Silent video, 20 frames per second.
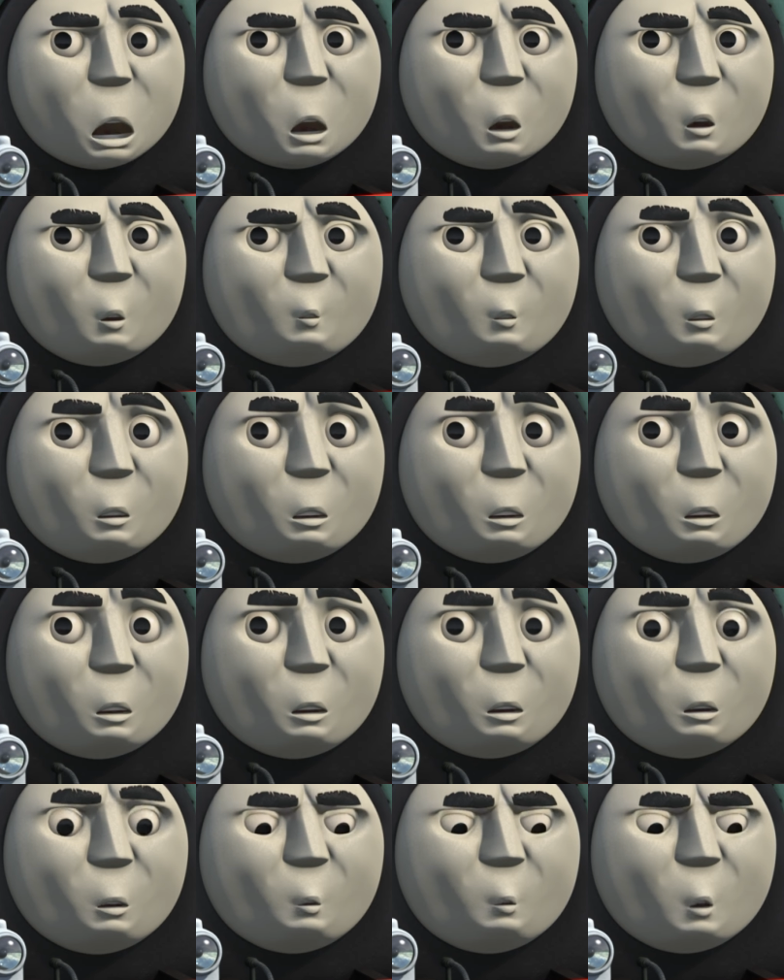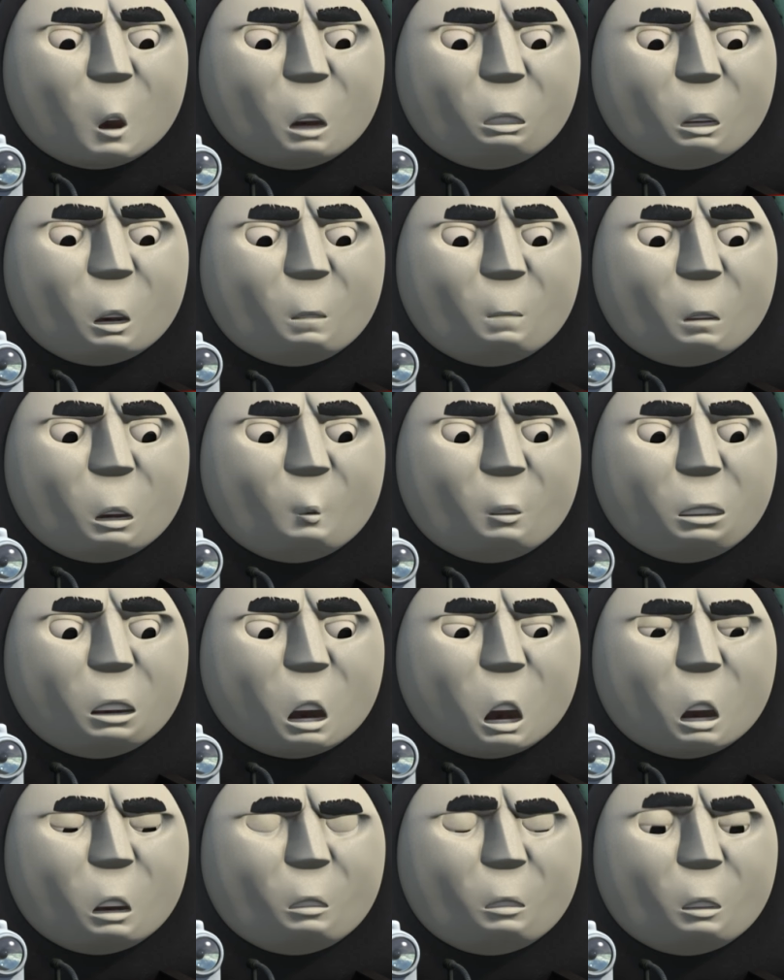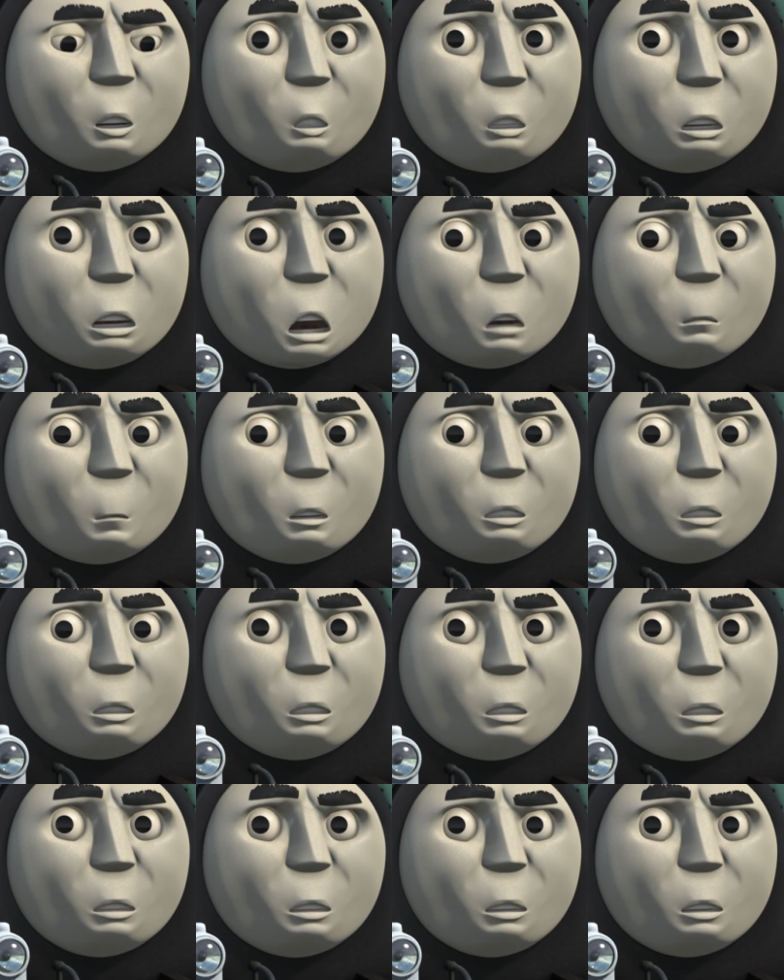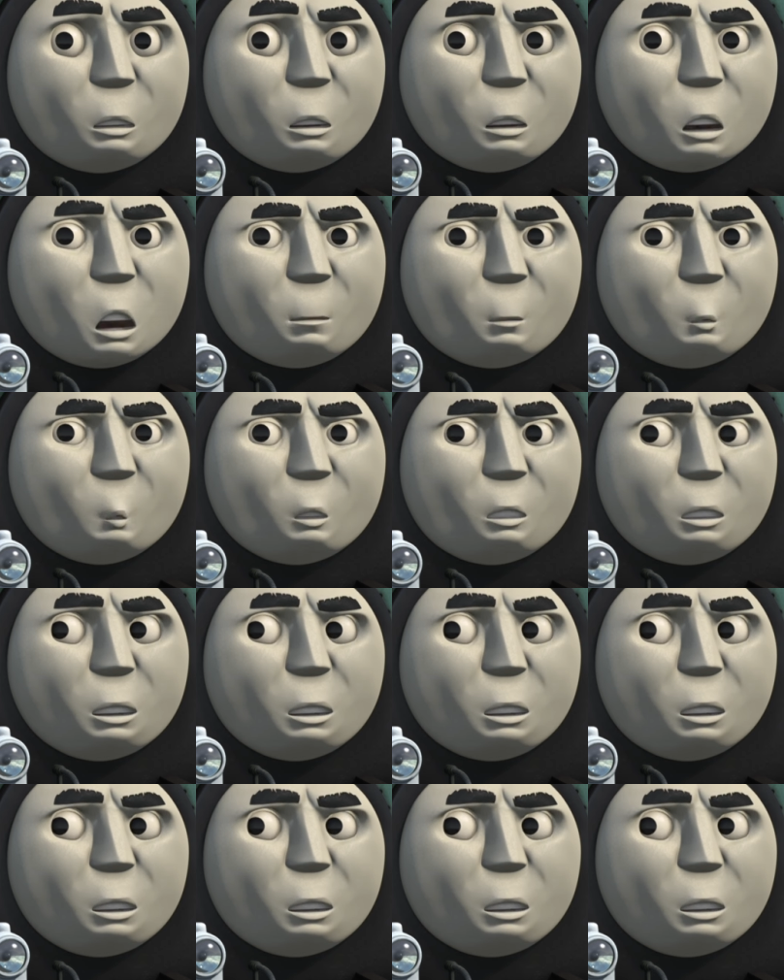No, sto lavorando sodo come sempre. Non hai